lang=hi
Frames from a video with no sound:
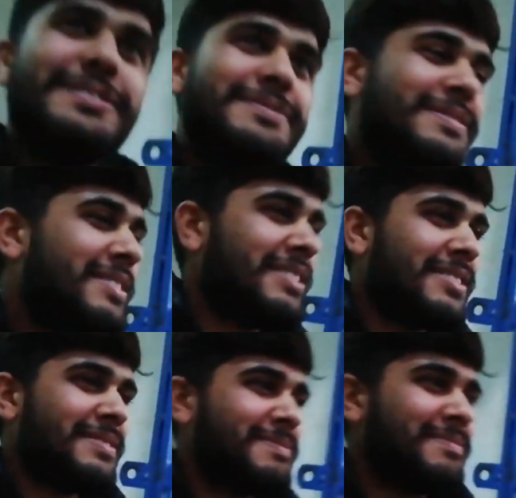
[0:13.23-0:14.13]
कैमरा बंद किया
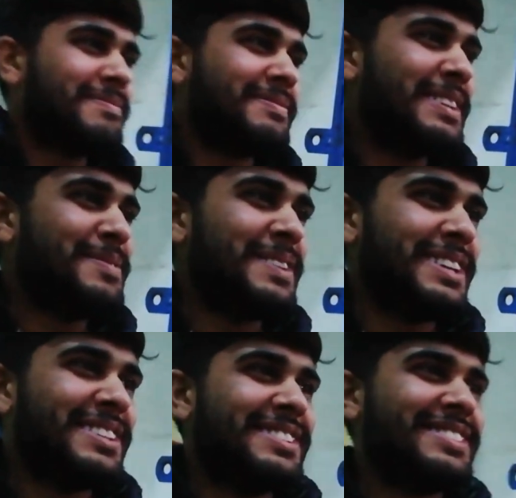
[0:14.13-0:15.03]
ना भाई ने बोला मेरे
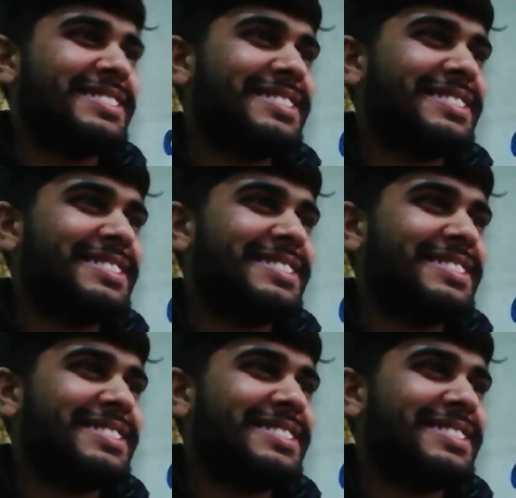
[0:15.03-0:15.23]
अंदर कीड़ा